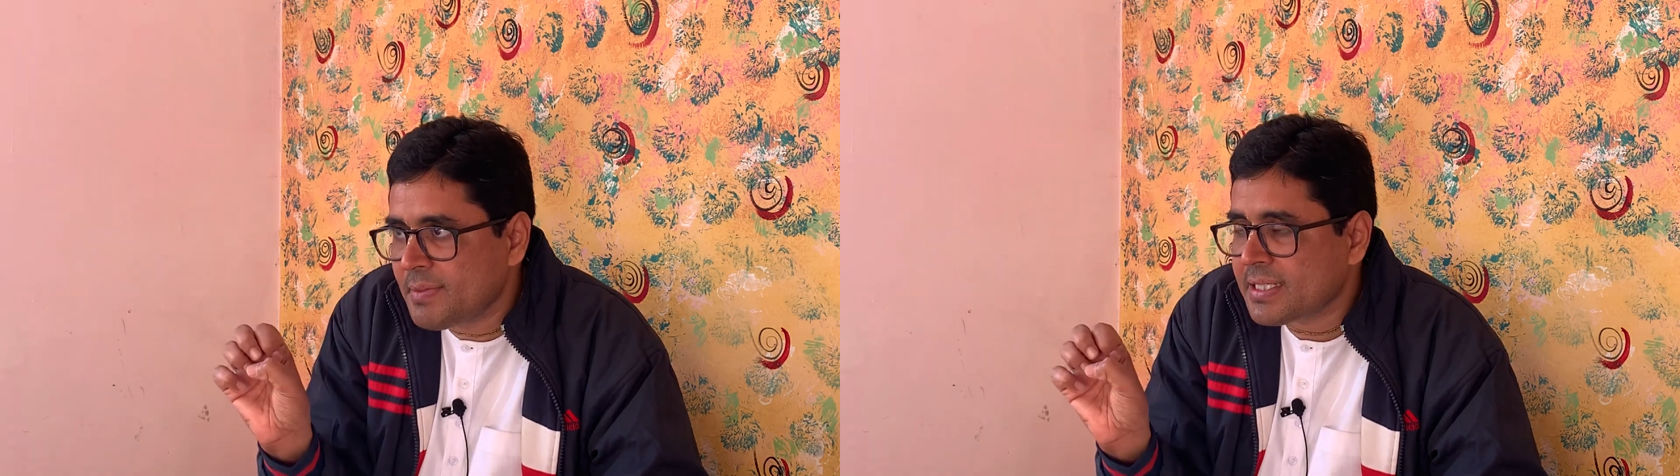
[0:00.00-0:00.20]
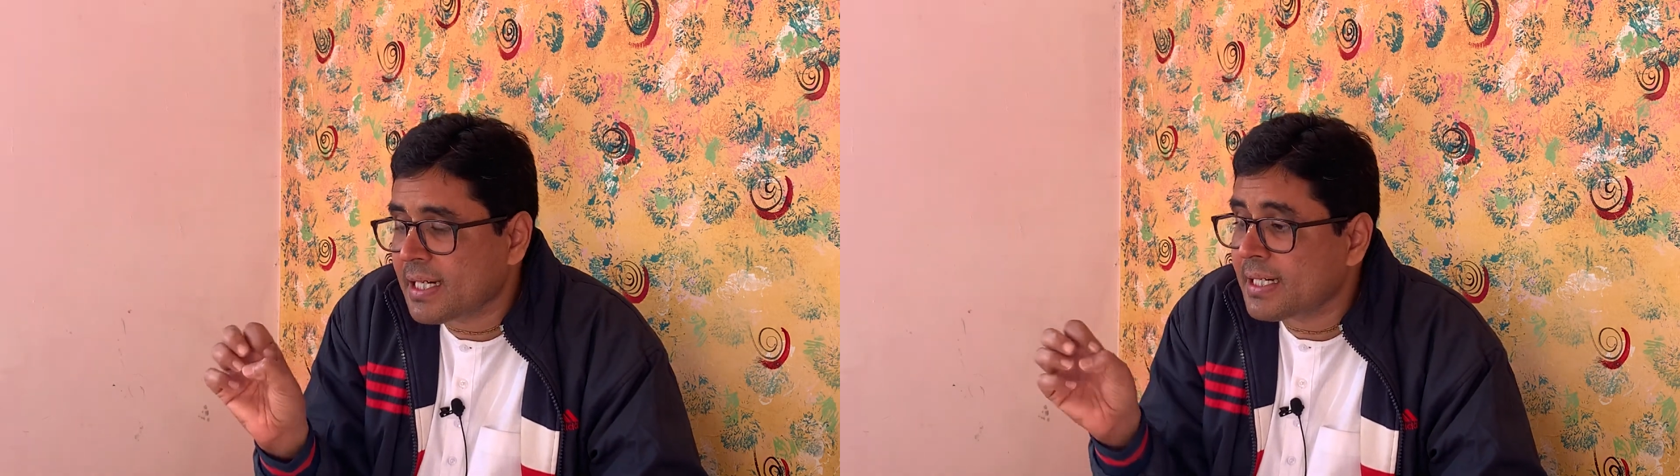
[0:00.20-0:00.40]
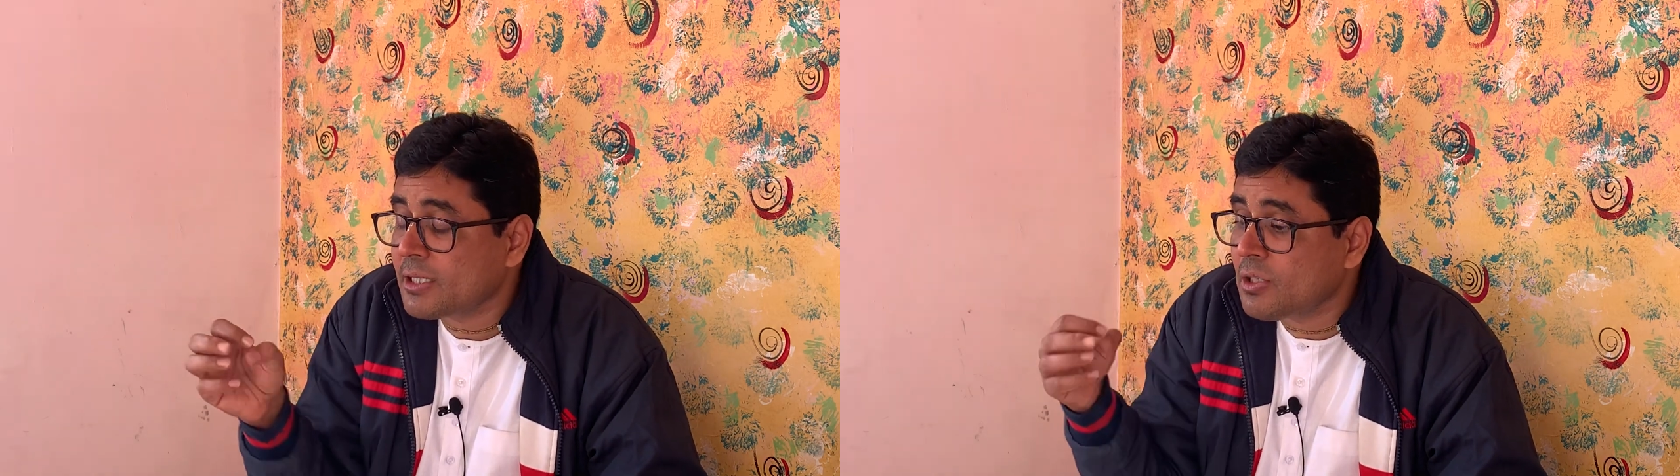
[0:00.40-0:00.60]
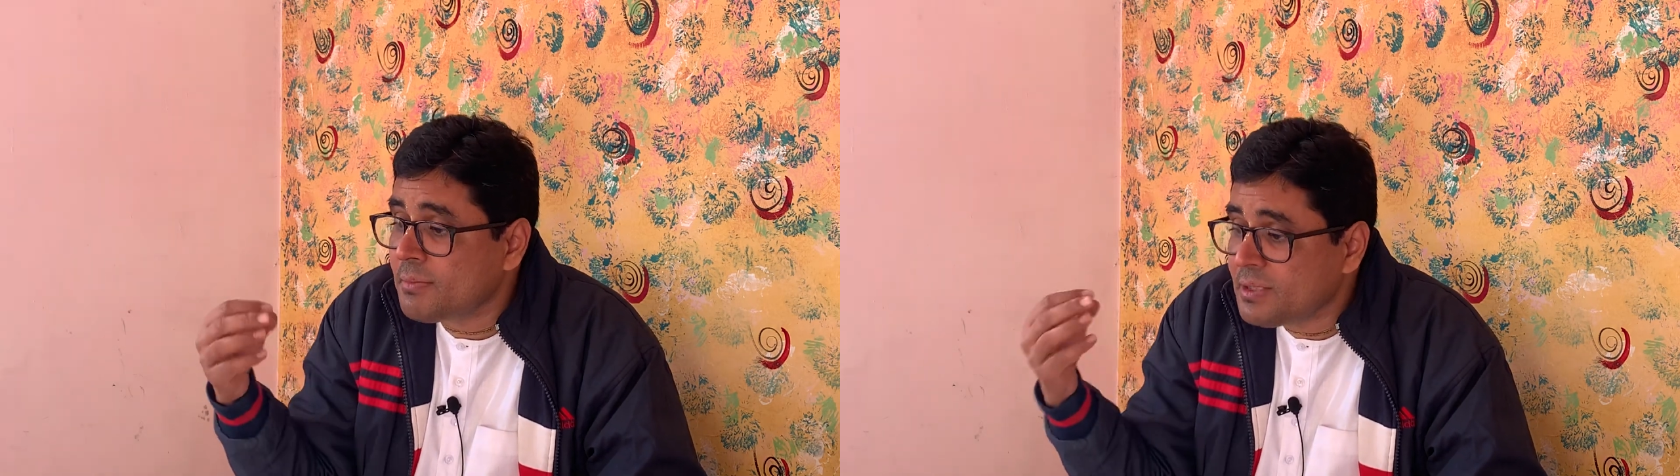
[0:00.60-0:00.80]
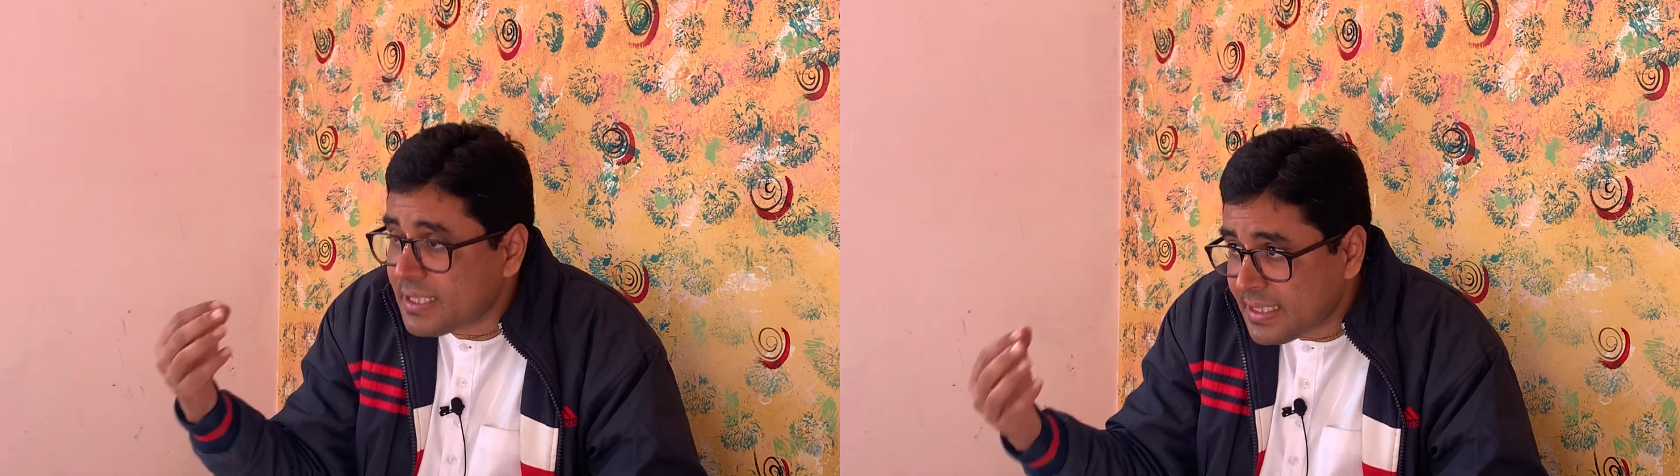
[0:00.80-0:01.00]
नेचर रखना है तो
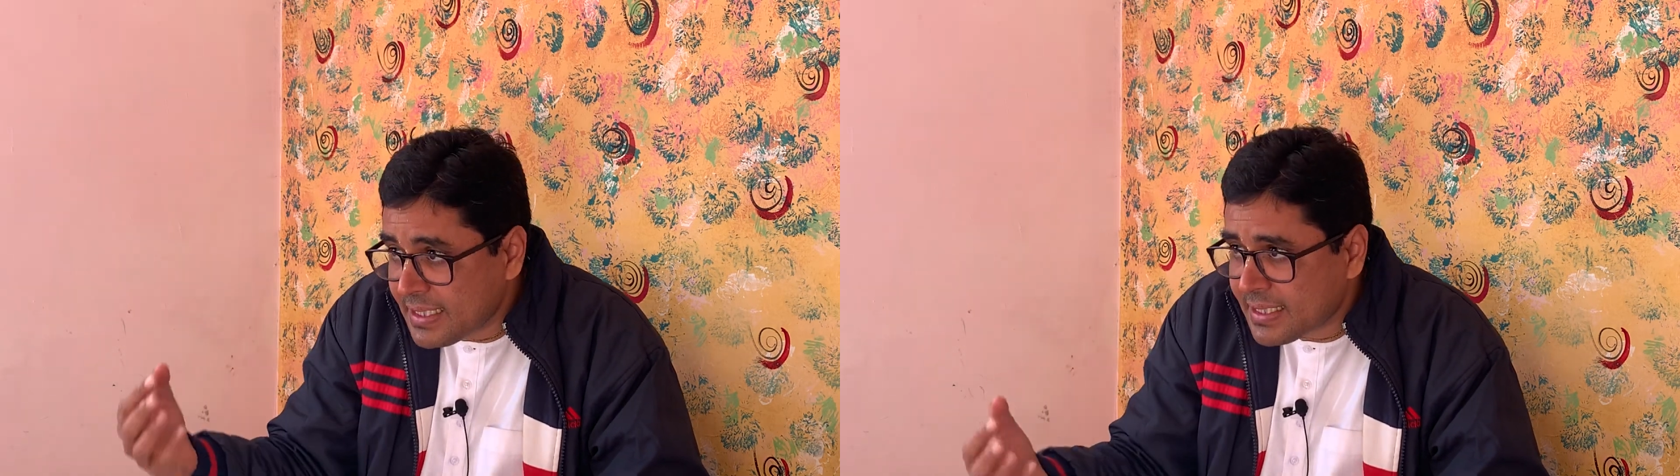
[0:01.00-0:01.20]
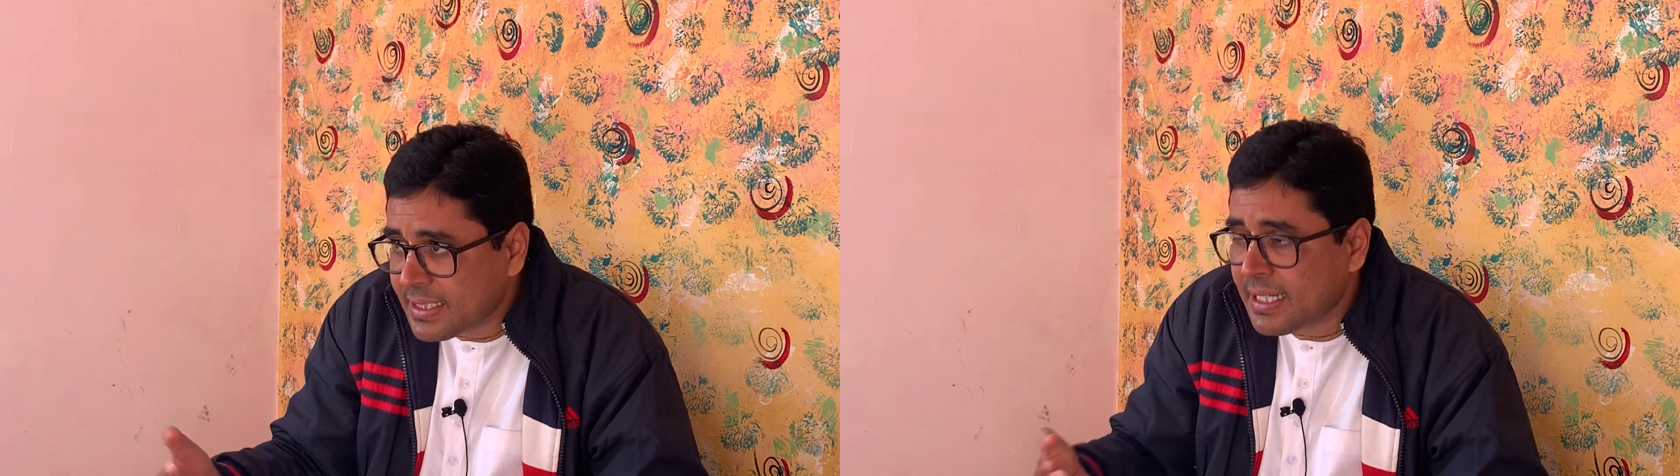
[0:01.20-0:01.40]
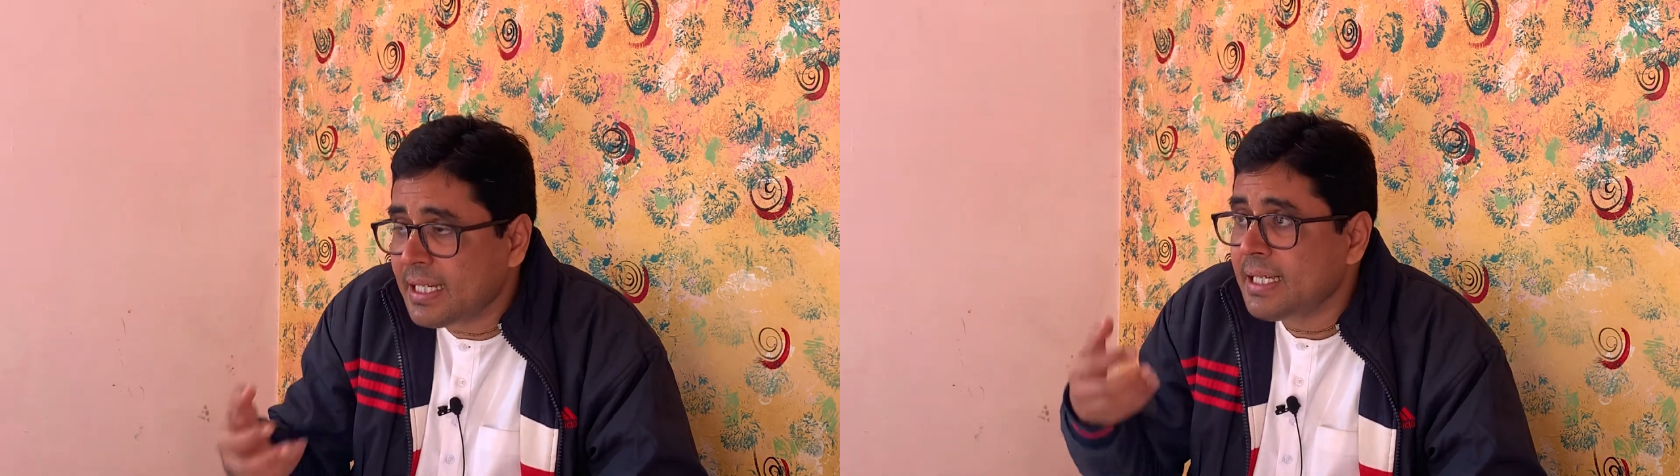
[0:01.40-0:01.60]
हम जितना